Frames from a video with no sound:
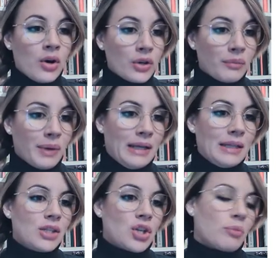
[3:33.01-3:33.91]

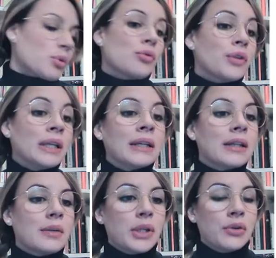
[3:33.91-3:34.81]
Ormai, diciamo, sul
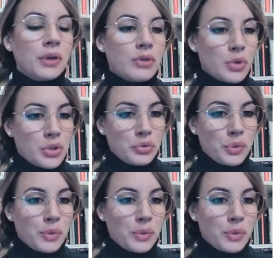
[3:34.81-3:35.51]
finire del Medioevo questo